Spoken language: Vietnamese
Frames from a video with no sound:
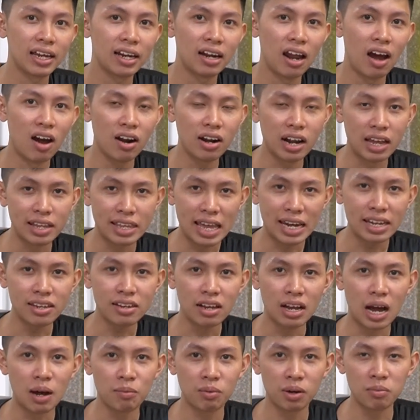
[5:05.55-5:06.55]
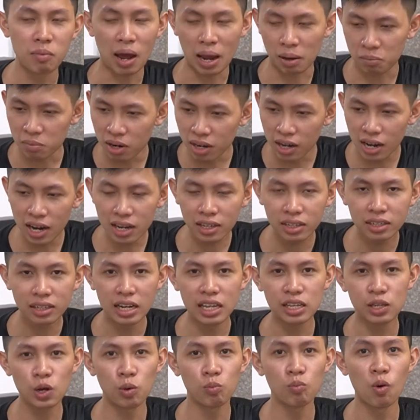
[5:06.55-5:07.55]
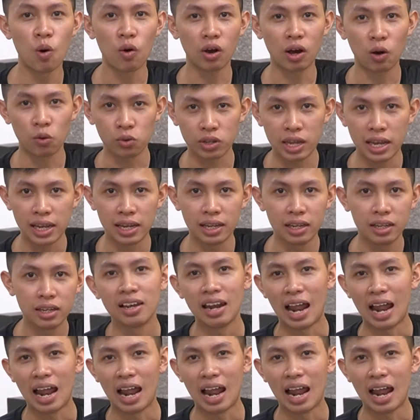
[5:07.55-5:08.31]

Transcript: Đó, để tránh trường hợp các bạn mất hết đi chung một cầu chì